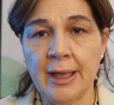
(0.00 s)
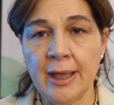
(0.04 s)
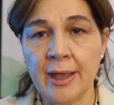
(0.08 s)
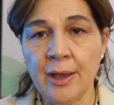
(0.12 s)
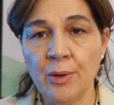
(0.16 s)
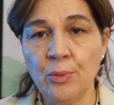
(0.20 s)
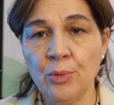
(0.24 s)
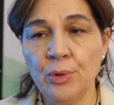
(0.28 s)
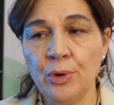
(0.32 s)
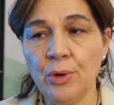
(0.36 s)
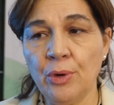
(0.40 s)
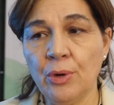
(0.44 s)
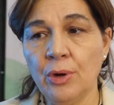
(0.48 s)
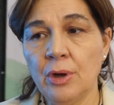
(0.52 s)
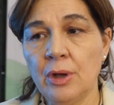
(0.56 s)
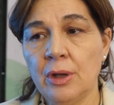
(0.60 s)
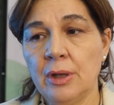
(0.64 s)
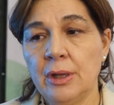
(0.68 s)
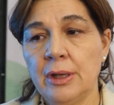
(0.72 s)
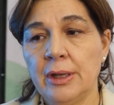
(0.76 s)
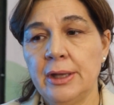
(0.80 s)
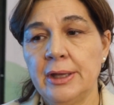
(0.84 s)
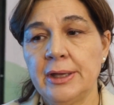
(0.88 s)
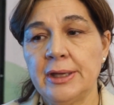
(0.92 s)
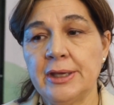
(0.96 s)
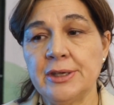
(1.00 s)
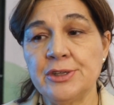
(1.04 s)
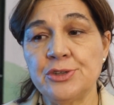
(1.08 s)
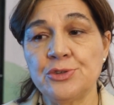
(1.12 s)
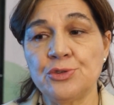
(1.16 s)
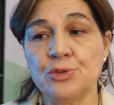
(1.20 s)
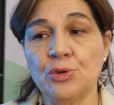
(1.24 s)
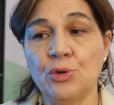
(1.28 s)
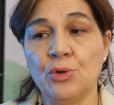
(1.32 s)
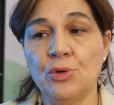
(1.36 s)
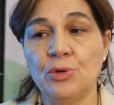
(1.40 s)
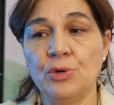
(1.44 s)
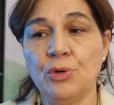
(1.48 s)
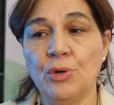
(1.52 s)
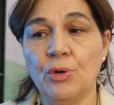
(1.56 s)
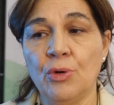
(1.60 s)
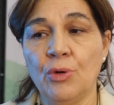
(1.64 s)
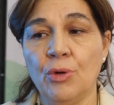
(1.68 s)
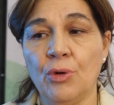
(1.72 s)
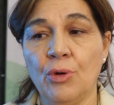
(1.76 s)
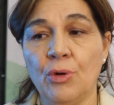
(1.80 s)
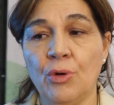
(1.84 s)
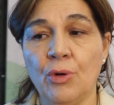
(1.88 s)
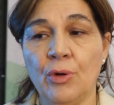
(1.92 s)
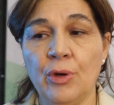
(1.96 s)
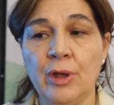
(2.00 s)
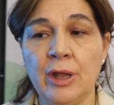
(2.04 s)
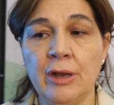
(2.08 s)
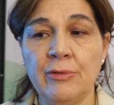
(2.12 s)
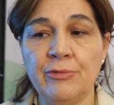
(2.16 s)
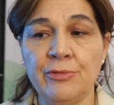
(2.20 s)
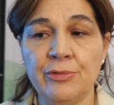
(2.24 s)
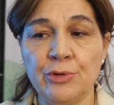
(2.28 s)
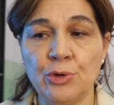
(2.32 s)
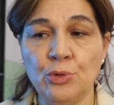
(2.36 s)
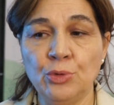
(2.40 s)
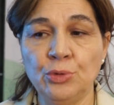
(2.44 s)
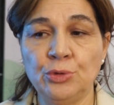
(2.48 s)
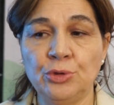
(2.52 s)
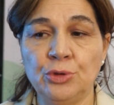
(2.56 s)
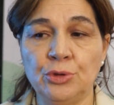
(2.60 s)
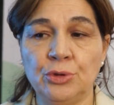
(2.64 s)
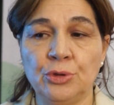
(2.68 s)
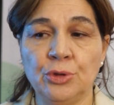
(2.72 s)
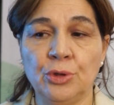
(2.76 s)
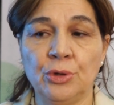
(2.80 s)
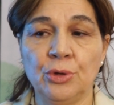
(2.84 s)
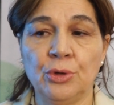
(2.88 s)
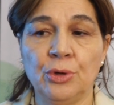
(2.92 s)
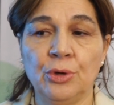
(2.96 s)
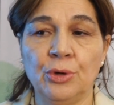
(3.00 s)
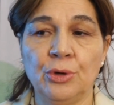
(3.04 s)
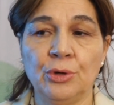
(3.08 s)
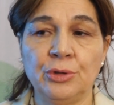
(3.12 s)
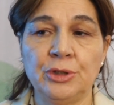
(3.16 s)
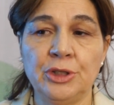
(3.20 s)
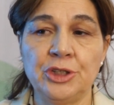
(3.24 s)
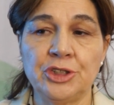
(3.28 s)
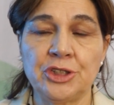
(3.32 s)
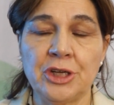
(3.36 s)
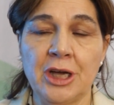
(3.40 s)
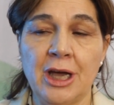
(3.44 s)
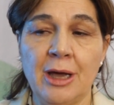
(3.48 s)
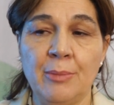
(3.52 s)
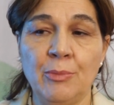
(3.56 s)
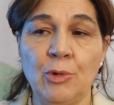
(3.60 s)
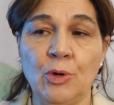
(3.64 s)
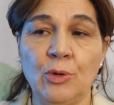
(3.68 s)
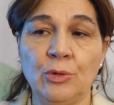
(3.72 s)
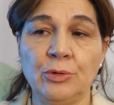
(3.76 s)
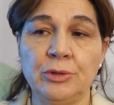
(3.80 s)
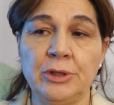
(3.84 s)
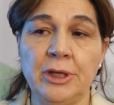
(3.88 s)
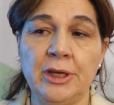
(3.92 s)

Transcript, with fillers: euro che sono il frutto diciamo,